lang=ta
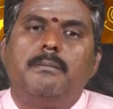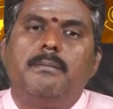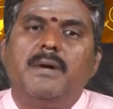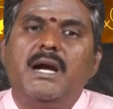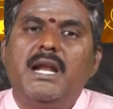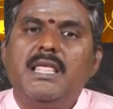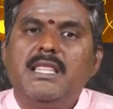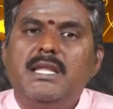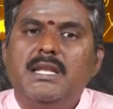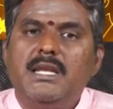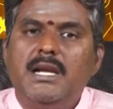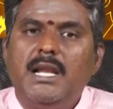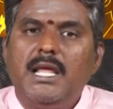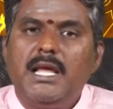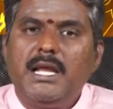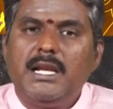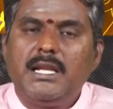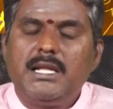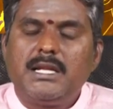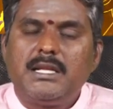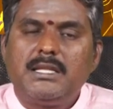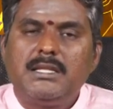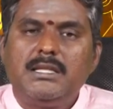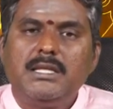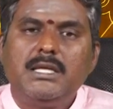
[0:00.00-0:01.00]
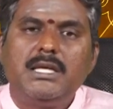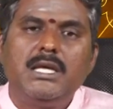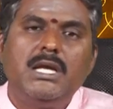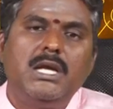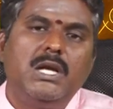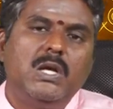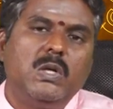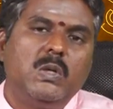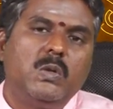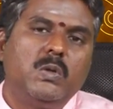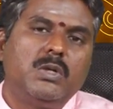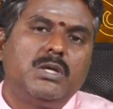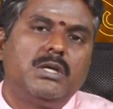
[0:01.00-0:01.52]
மனித நிலையிலிருந்து
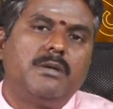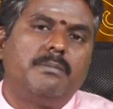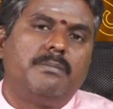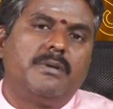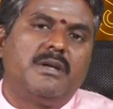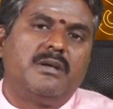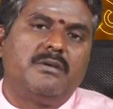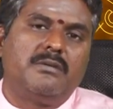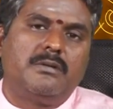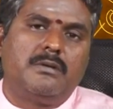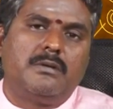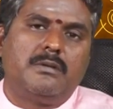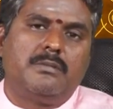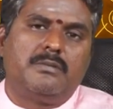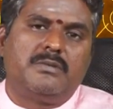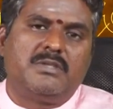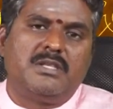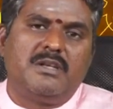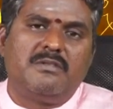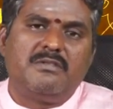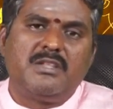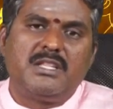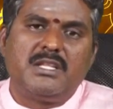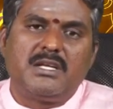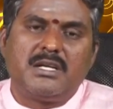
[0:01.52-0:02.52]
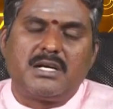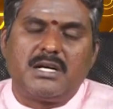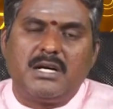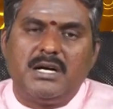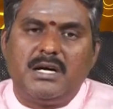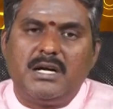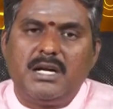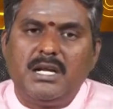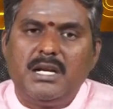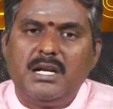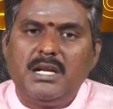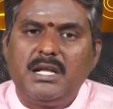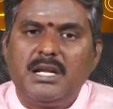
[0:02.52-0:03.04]
கீழ் நோக்கி பிற
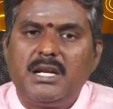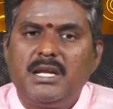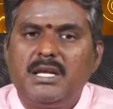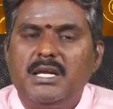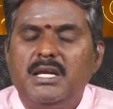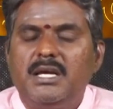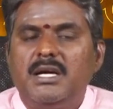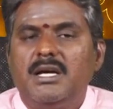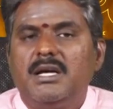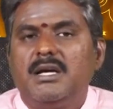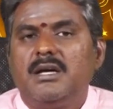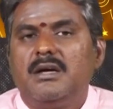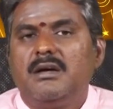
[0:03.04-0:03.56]
செல்வதற்கான நிறைய